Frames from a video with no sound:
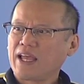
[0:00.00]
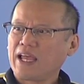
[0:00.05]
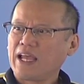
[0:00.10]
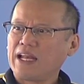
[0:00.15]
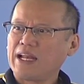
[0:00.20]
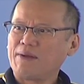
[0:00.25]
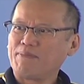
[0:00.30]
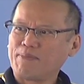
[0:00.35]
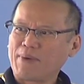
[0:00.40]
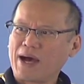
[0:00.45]

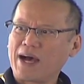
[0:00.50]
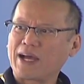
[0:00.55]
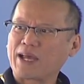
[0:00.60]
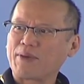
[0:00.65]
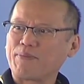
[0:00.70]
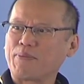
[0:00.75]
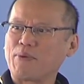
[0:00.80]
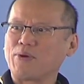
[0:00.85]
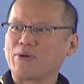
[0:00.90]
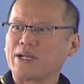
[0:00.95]
ilang
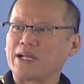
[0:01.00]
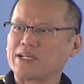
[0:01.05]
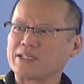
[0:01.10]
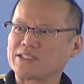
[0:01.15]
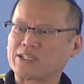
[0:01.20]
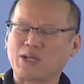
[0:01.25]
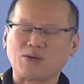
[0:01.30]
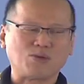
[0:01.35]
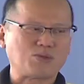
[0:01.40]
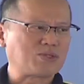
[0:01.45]
bahagi po ng
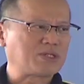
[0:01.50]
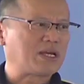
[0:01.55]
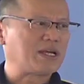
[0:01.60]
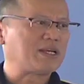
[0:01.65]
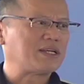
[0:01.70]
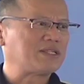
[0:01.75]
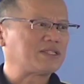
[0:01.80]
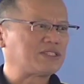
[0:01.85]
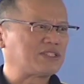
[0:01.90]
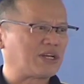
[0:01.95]
San
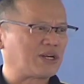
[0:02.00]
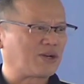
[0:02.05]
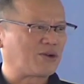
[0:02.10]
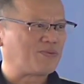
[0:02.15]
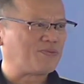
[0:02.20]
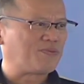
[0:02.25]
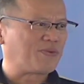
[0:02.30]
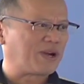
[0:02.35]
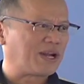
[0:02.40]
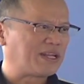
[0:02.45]
Jose
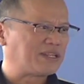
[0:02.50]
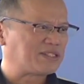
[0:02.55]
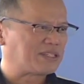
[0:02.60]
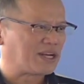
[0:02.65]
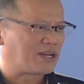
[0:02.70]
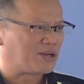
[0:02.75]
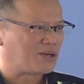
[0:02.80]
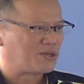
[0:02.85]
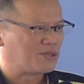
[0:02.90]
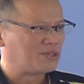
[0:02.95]

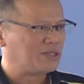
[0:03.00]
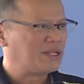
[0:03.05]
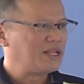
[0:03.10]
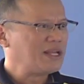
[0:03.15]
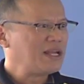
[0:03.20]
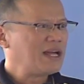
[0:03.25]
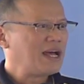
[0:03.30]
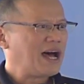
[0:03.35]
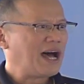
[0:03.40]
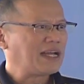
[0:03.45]
Circumferential Road
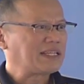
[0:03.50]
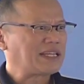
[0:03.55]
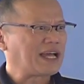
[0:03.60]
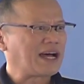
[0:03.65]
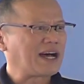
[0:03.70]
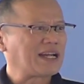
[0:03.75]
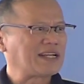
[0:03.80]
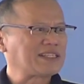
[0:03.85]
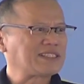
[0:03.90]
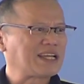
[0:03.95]
at
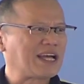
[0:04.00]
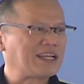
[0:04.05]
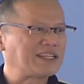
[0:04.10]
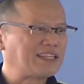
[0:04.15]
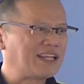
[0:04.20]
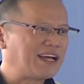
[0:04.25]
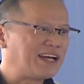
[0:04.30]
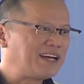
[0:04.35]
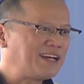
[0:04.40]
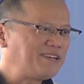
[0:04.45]
ang
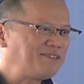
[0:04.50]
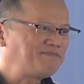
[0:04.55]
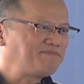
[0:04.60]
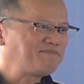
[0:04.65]
kalsada